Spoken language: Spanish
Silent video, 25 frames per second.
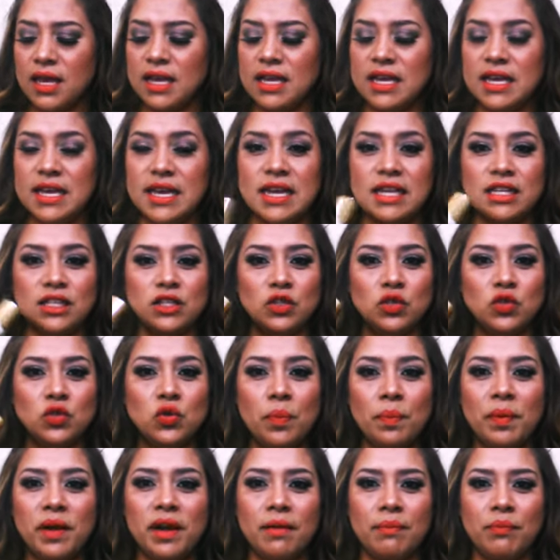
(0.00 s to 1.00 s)
y es
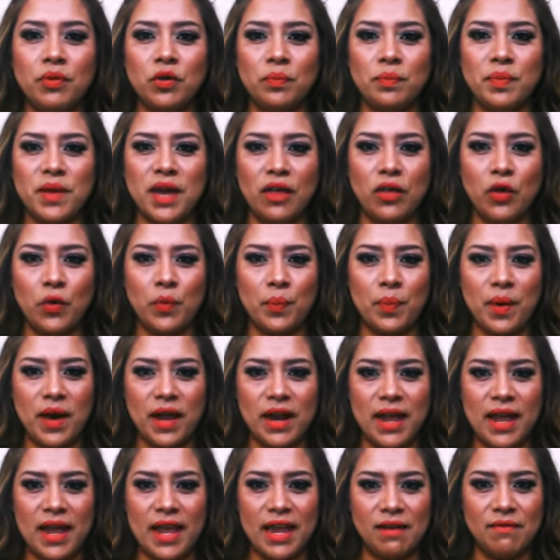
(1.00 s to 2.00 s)
súper apropiado
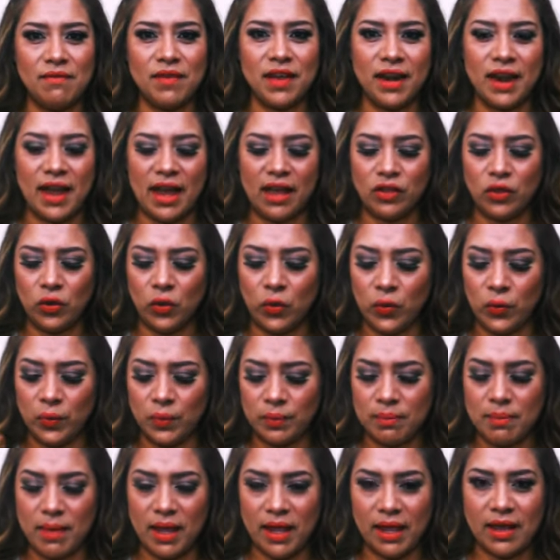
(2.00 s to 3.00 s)
para el verano
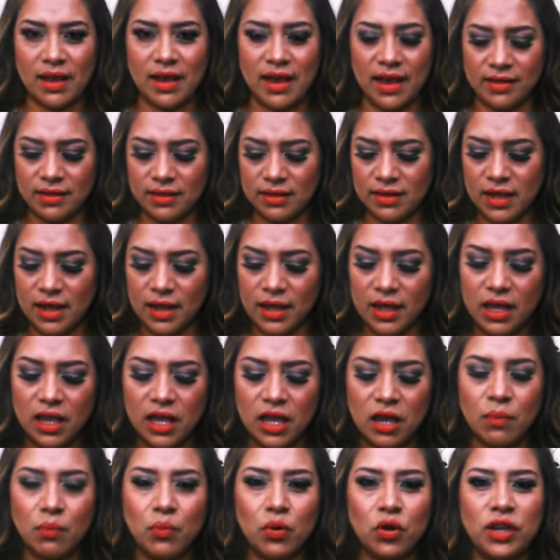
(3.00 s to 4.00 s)
me encanta
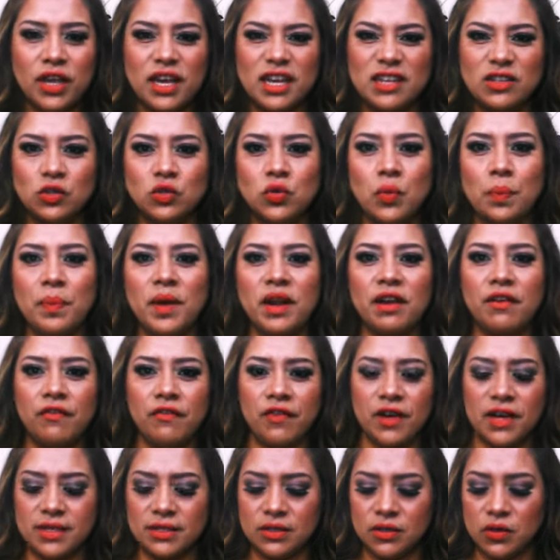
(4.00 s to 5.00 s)
porque es súper
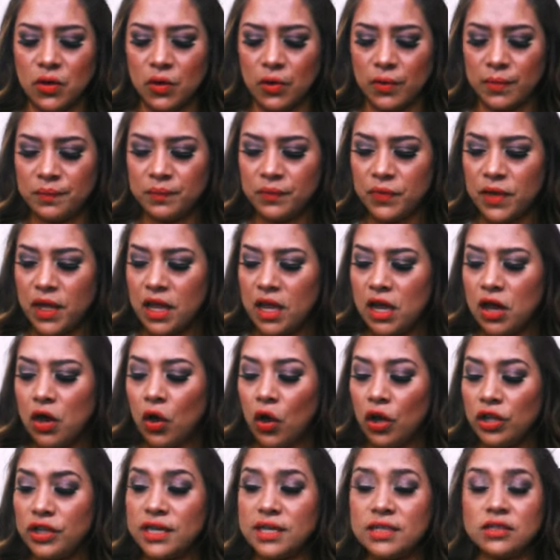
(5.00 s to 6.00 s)
fresco.
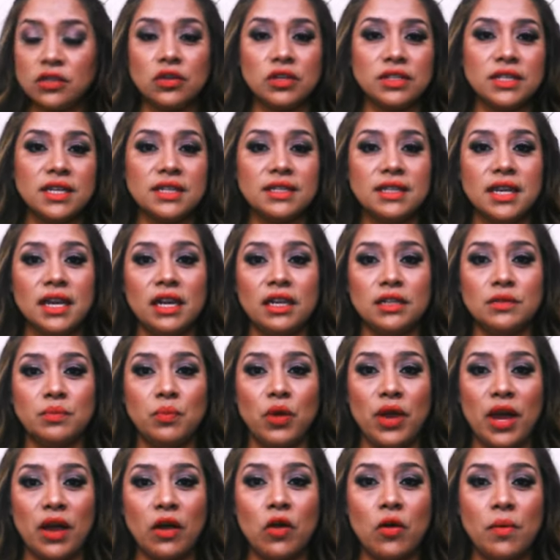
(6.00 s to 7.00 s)
Otras cosas que les
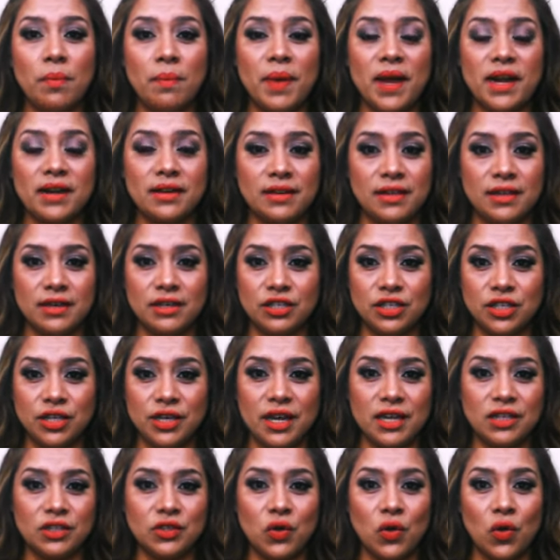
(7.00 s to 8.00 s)
voy a compartir,
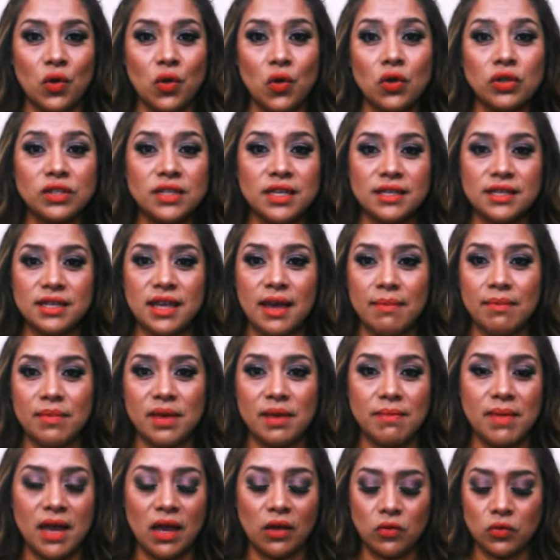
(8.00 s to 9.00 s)
chicas, son cosas que a
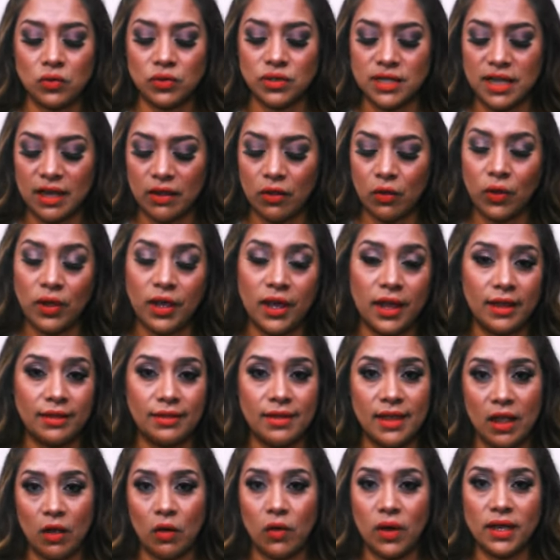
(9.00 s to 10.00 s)
mí me han gustado, que
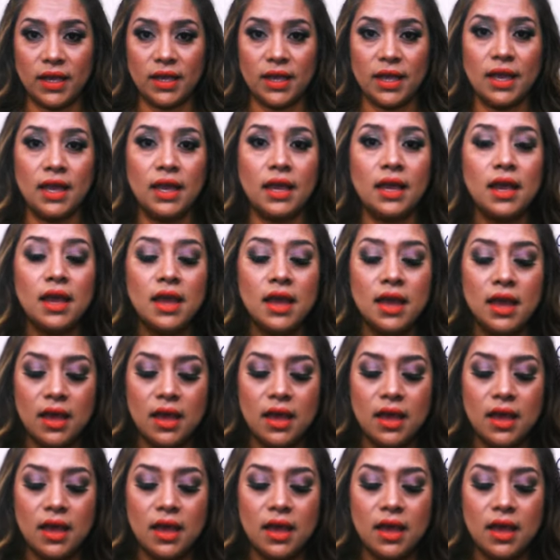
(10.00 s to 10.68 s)
tengo aquí,